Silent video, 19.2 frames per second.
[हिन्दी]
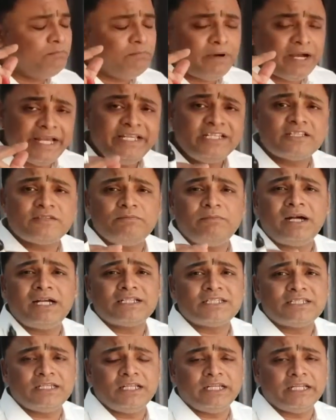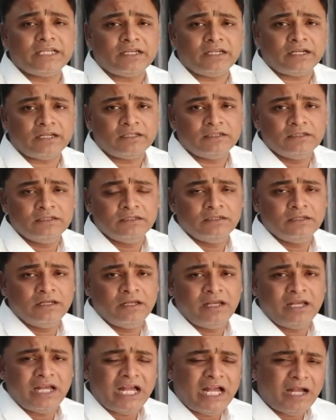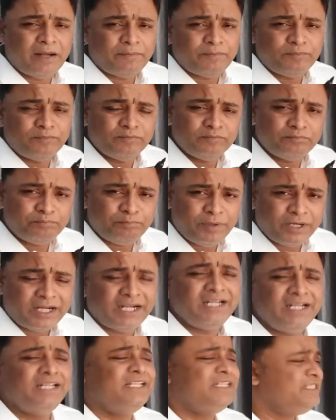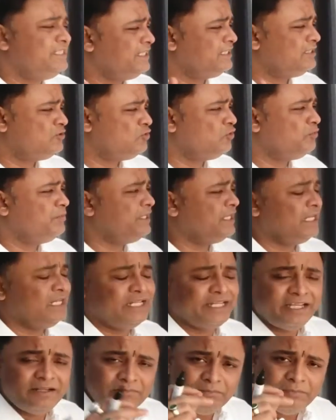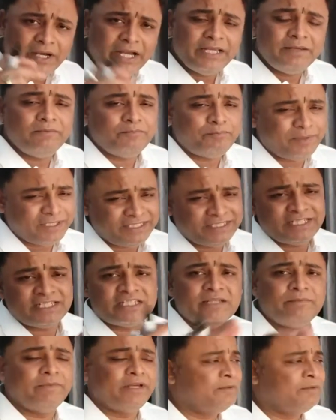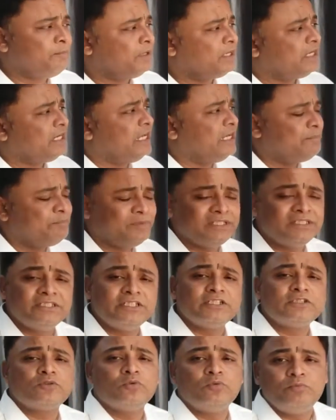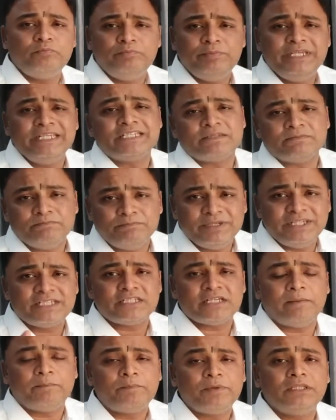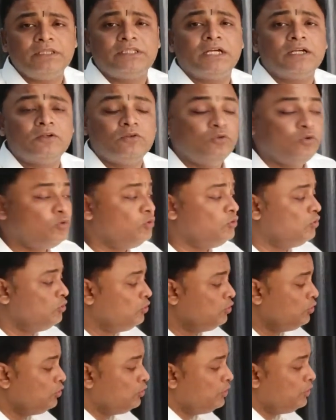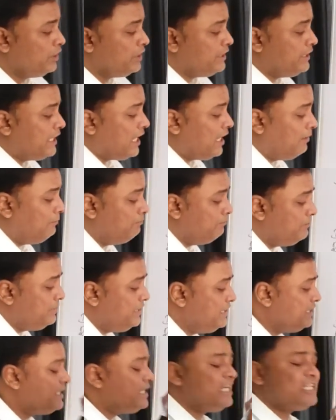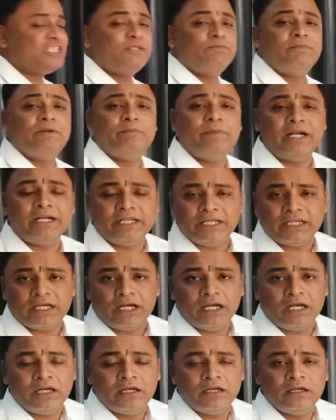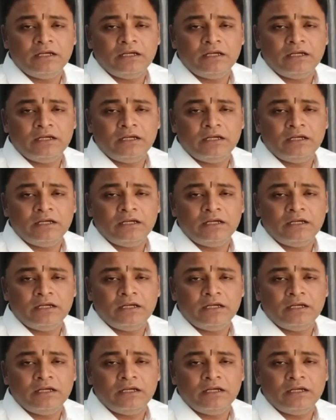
22 मार्च से लेकर आप पकड़ लीजिए जो भी है लेकिन 25 से मैंने पकड़ा है 25 टू 20 20 अप्रैल तक गुरु यहाँ मीन राशि में बैठेगा